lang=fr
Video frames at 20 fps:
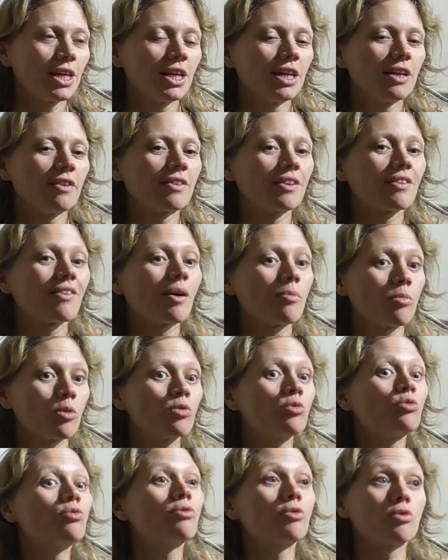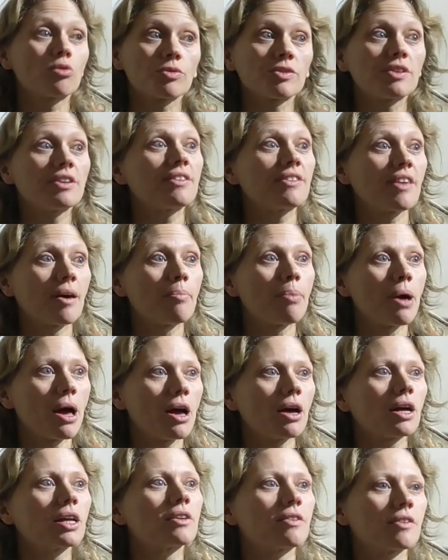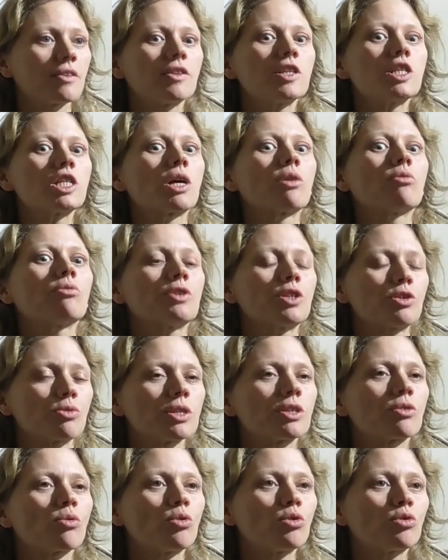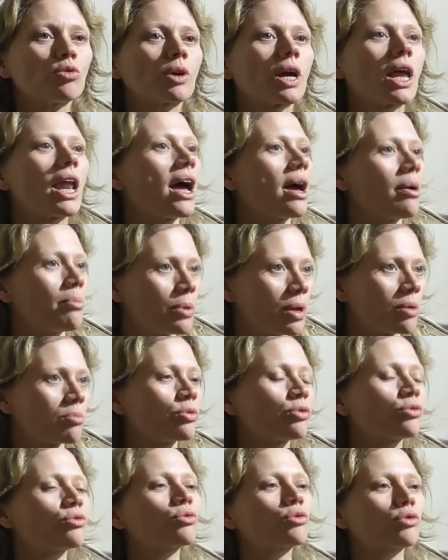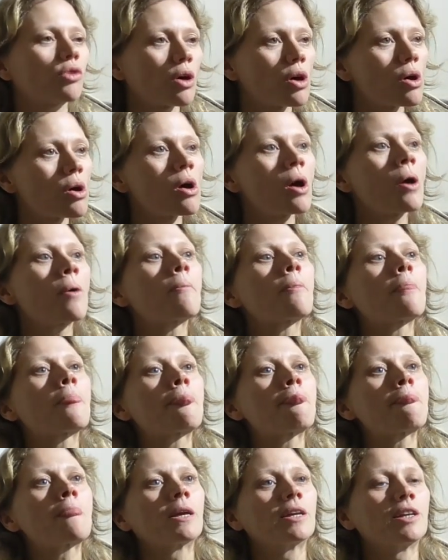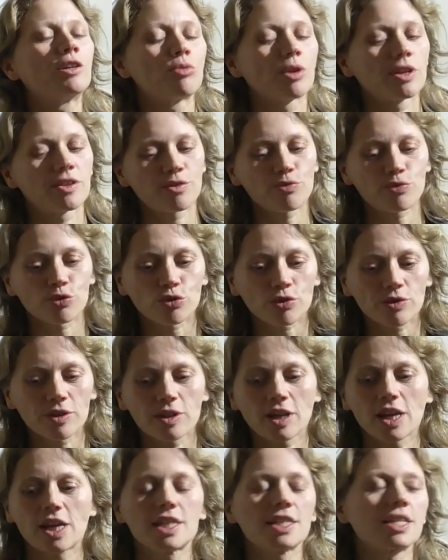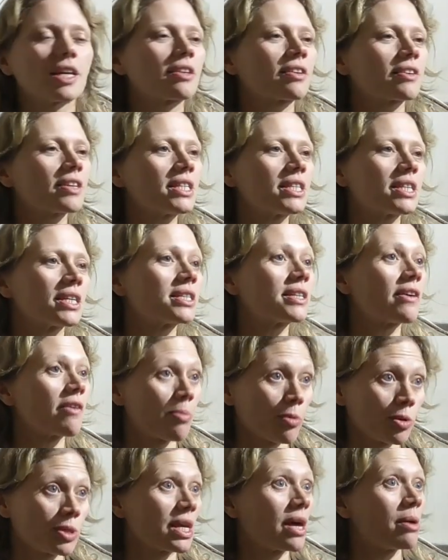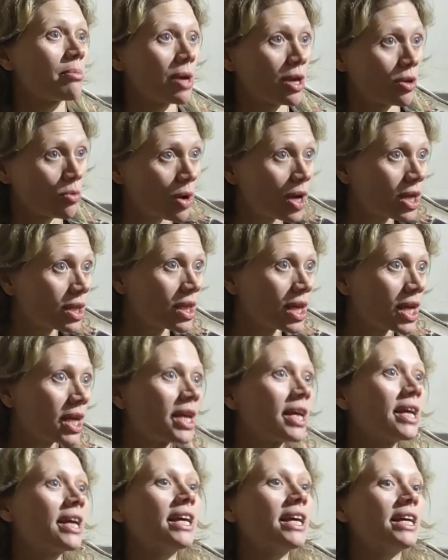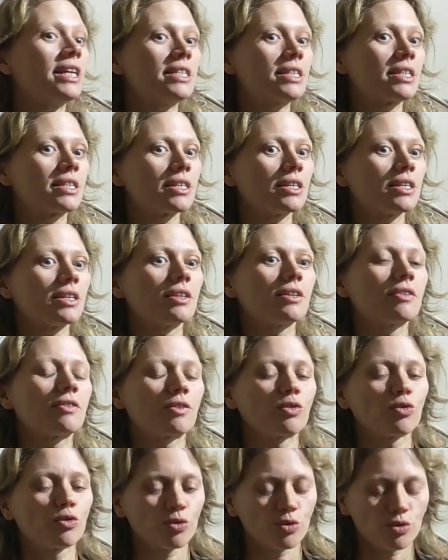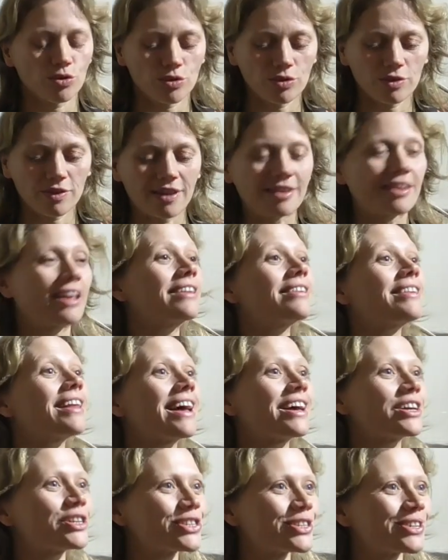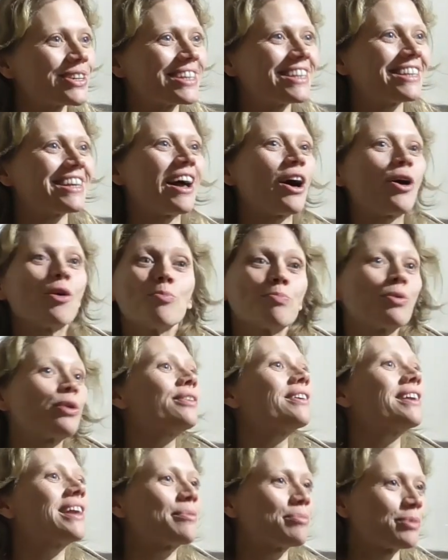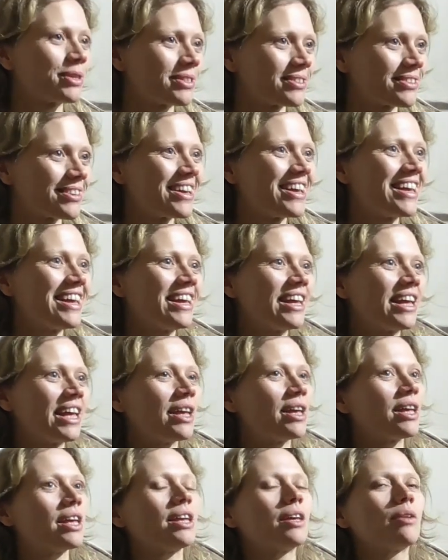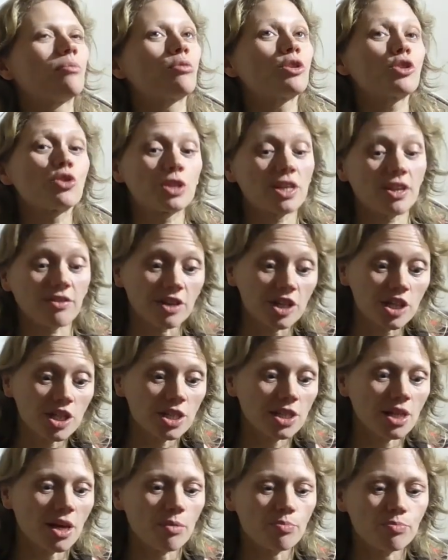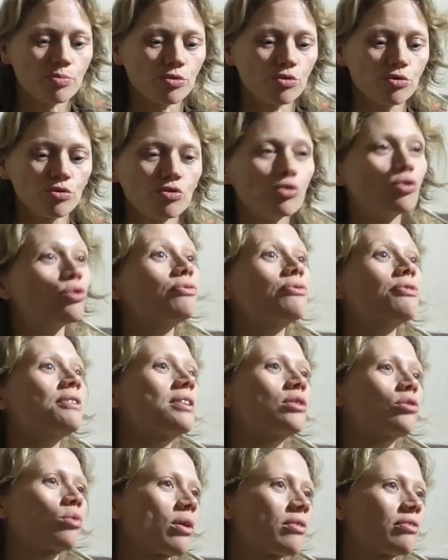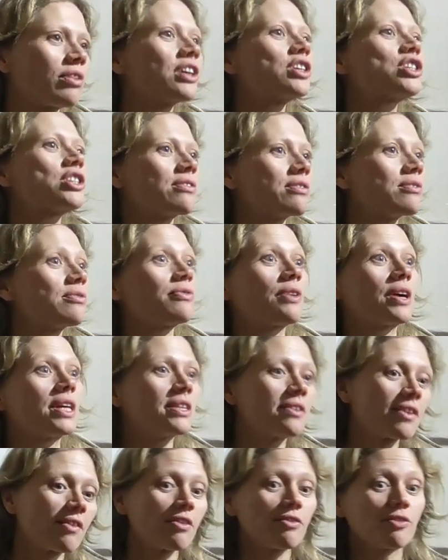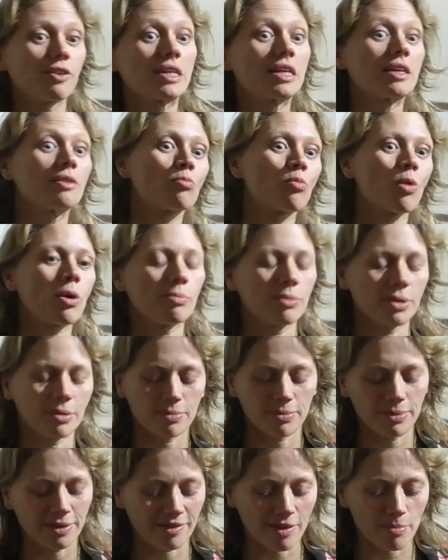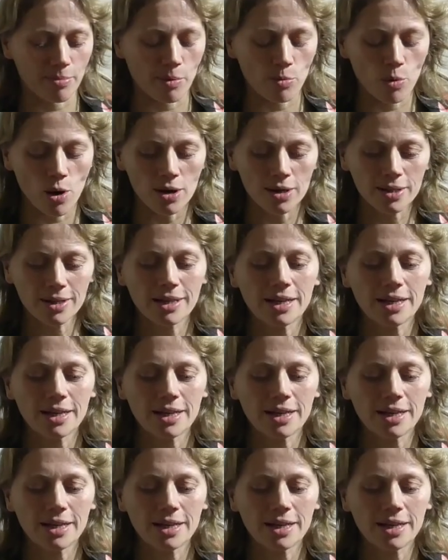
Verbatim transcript: Et c'est vraiment une volonté de sa part. Elle s'est dit j'ai envie de jouer ce rôle, donc elle a appelé un producteur qui lui a dit il faut trouver une réalisatrice et ils avaient pensé à Maïwen et c'est cet attelage qui a remporté la mise. Et moi, je savais que j'étais un peu une dauphine, quoi. Voilà, que j'avais failli, ça avait failli être moi, mais, ce c'était pas moi.